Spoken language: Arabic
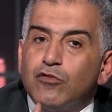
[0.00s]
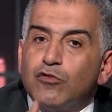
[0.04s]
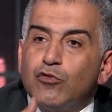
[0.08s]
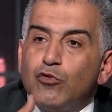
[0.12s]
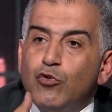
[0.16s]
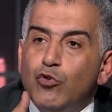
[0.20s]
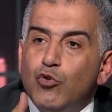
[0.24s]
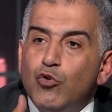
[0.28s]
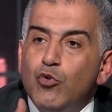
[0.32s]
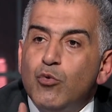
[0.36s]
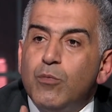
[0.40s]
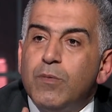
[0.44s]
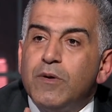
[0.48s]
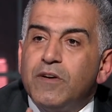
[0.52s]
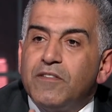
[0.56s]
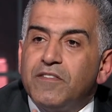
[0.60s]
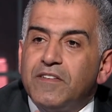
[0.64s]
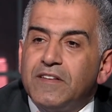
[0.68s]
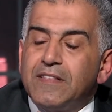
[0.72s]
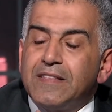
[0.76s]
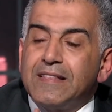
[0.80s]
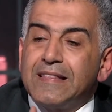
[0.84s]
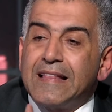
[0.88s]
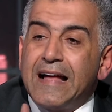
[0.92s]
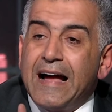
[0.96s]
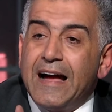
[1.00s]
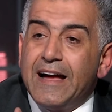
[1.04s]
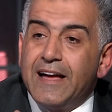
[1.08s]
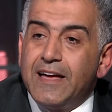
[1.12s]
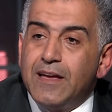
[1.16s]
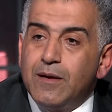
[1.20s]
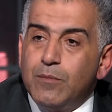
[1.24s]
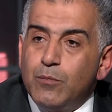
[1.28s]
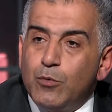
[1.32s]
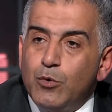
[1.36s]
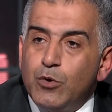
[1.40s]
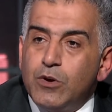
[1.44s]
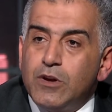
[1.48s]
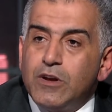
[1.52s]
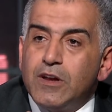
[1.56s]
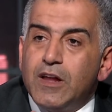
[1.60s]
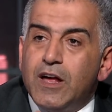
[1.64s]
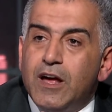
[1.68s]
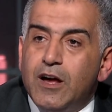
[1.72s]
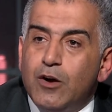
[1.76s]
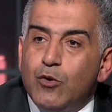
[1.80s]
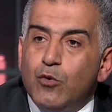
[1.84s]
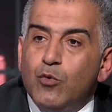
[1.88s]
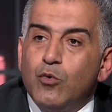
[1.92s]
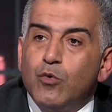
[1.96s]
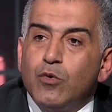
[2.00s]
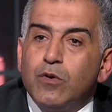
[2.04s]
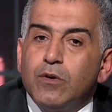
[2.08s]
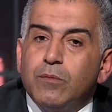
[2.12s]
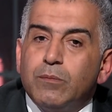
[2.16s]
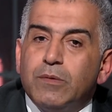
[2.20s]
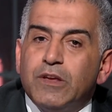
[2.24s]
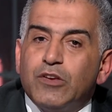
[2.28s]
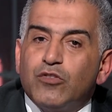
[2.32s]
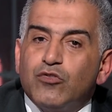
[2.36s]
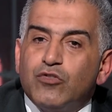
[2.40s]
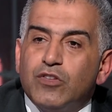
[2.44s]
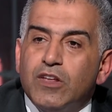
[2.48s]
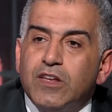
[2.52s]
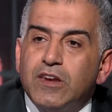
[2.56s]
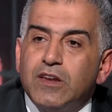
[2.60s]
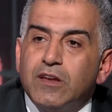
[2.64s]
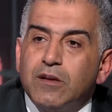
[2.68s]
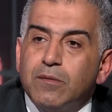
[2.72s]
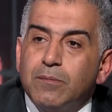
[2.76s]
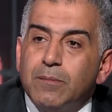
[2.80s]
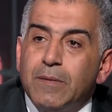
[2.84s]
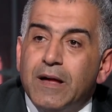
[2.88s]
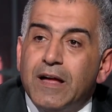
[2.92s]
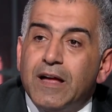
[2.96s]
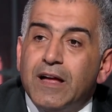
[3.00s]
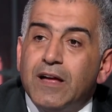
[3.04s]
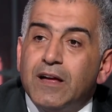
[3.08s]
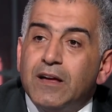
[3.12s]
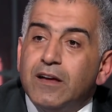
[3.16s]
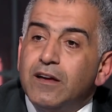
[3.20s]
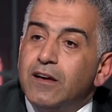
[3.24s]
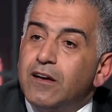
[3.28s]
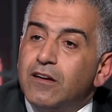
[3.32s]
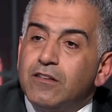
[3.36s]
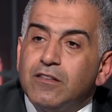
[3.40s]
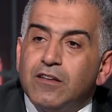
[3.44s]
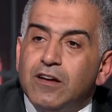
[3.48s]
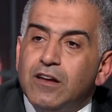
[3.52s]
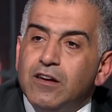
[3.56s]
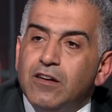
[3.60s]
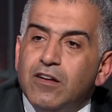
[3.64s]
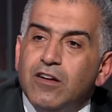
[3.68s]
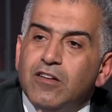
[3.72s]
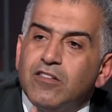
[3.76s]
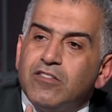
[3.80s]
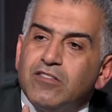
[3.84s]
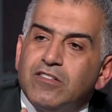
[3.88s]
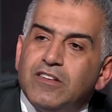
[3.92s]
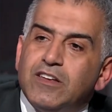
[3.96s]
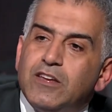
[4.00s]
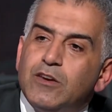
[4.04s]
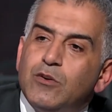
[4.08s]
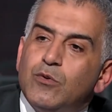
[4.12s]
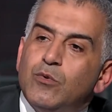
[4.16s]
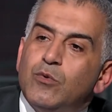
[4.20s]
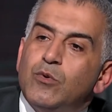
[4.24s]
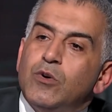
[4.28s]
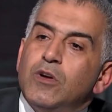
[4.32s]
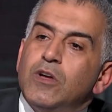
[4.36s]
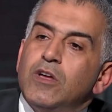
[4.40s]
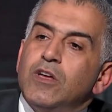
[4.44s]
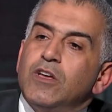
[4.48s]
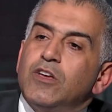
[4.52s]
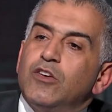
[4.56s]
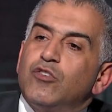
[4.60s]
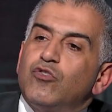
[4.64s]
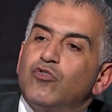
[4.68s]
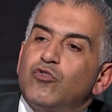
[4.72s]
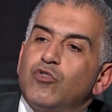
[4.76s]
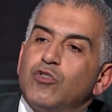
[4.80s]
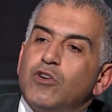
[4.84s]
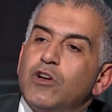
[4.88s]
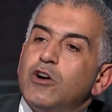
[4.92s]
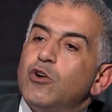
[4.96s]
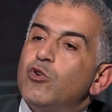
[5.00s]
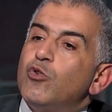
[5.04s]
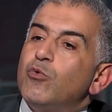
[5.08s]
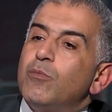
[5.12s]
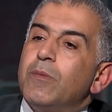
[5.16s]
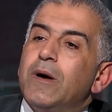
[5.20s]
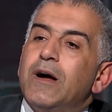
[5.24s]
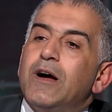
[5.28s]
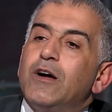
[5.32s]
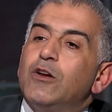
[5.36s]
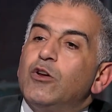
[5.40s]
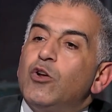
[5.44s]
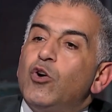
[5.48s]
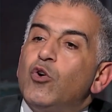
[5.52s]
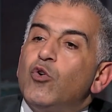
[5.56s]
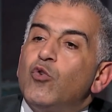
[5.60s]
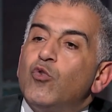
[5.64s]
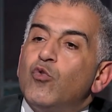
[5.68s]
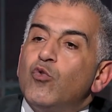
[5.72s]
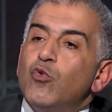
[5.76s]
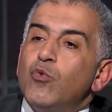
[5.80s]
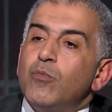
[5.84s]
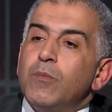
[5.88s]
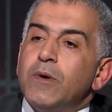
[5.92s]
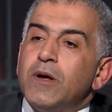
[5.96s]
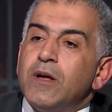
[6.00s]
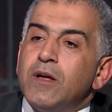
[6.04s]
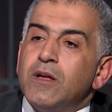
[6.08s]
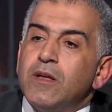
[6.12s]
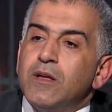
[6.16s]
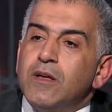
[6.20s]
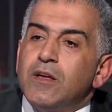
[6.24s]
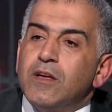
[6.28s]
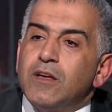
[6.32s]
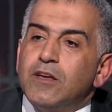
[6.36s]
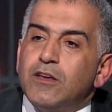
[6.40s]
صعوبة في التعامل أو بيشترك مع القطاع الخاص لأنه اشتراكه مع الحكومة